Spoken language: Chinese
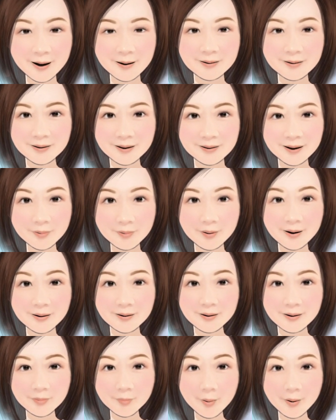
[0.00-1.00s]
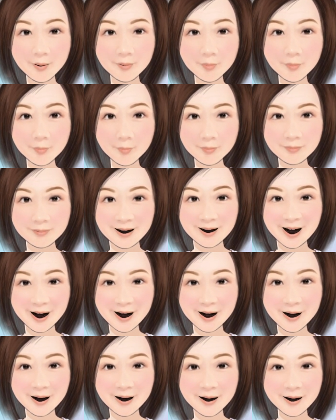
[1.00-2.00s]
在早上起床后取下，
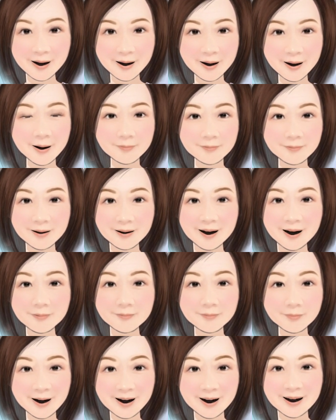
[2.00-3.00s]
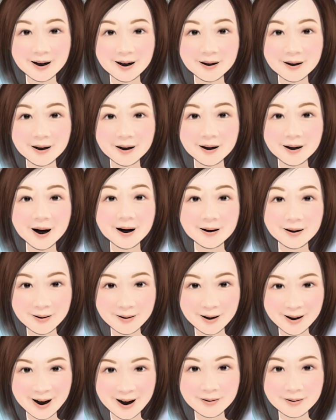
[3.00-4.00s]
白天不戴眼镜也能
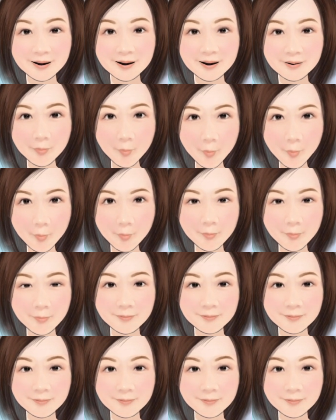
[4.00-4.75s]
看得清楚。